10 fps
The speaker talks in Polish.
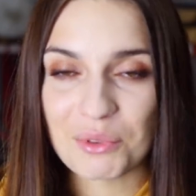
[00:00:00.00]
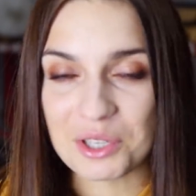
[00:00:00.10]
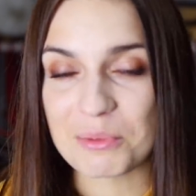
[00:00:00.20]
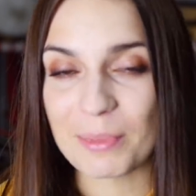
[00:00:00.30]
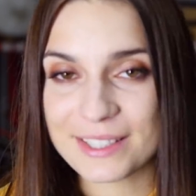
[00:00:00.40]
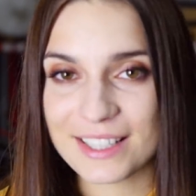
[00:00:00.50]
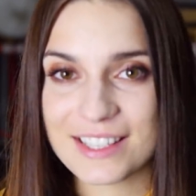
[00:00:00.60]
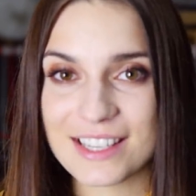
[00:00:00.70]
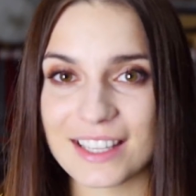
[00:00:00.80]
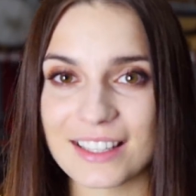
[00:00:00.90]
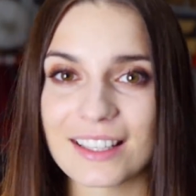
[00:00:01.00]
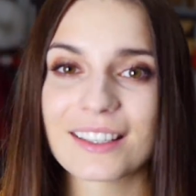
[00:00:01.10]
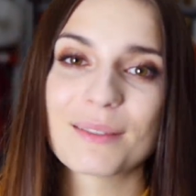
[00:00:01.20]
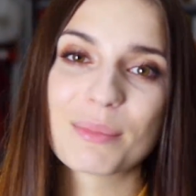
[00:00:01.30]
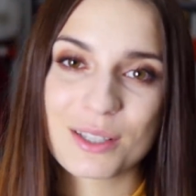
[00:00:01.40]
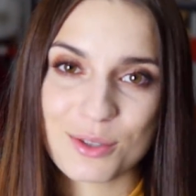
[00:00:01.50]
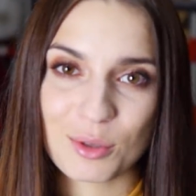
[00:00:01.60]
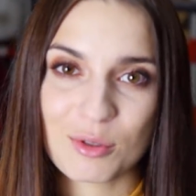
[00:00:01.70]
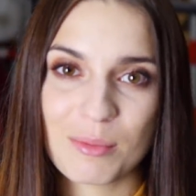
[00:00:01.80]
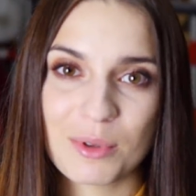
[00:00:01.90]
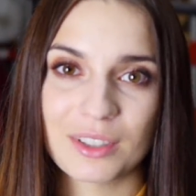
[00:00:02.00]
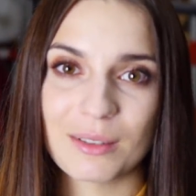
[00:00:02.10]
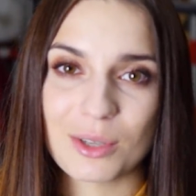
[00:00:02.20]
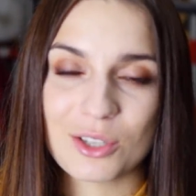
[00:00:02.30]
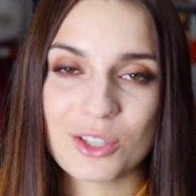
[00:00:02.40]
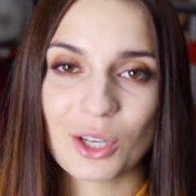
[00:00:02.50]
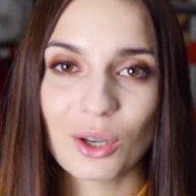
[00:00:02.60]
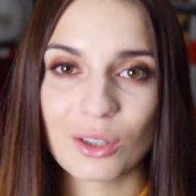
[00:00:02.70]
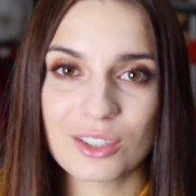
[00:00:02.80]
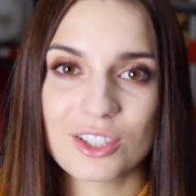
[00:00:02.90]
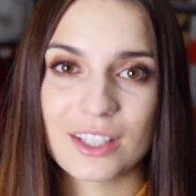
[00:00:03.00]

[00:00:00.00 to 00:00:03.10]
wręcz beznadziejna i bardzo osłabione mięśnie kor,